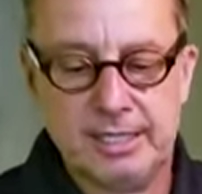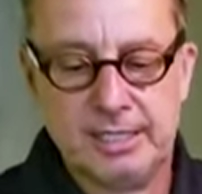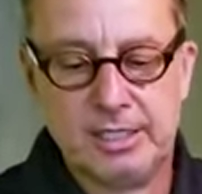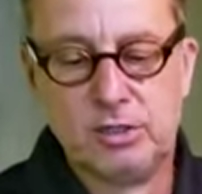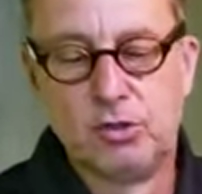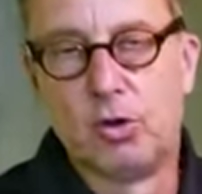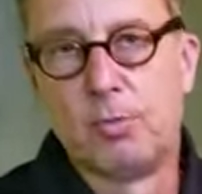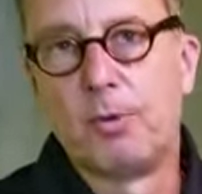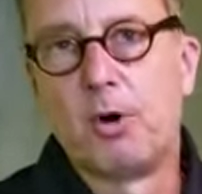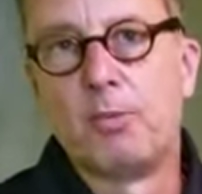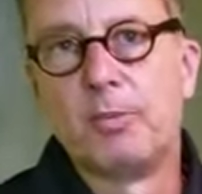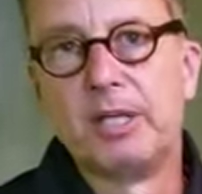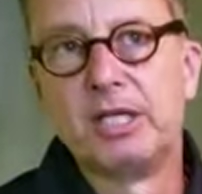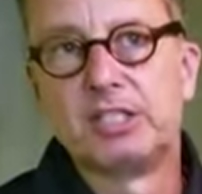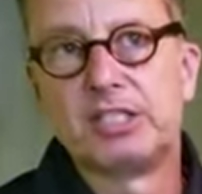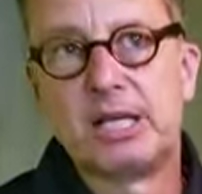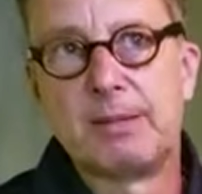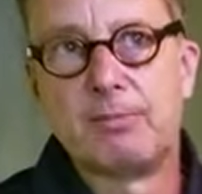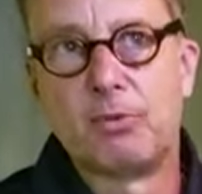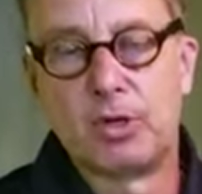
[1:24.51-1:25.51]
e
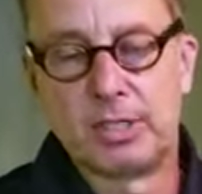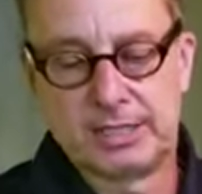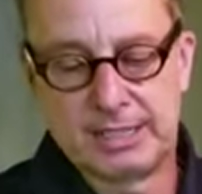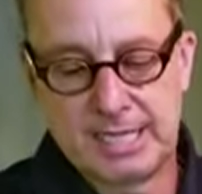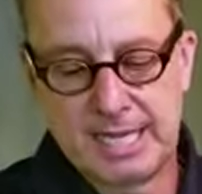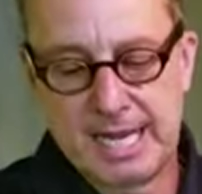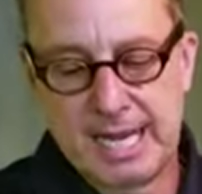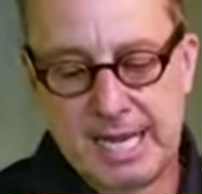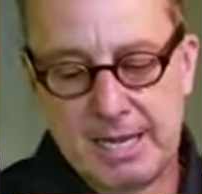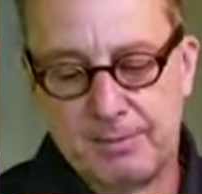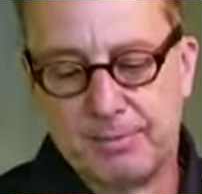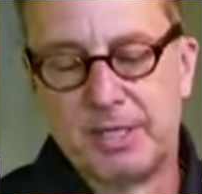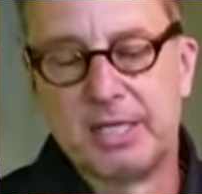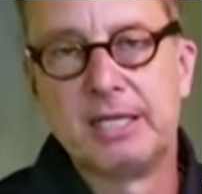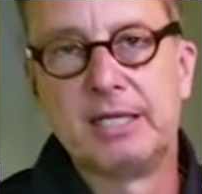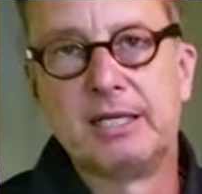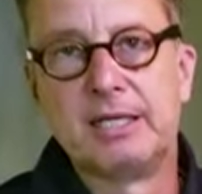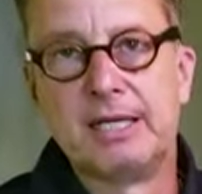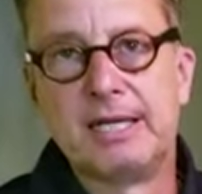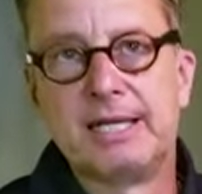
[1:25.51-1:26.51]
normalmente a bota
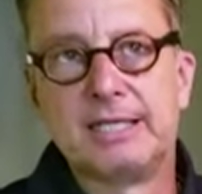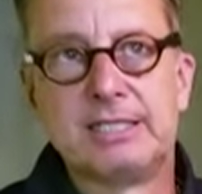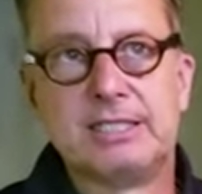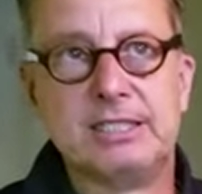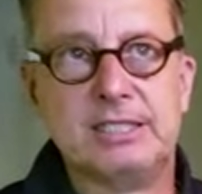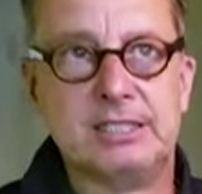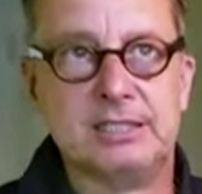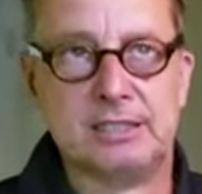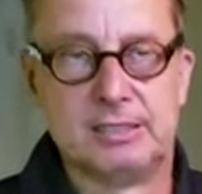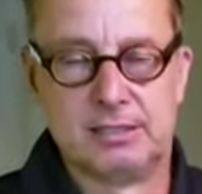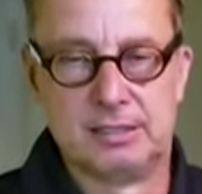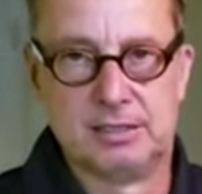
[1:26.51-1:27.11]
abre é aqui.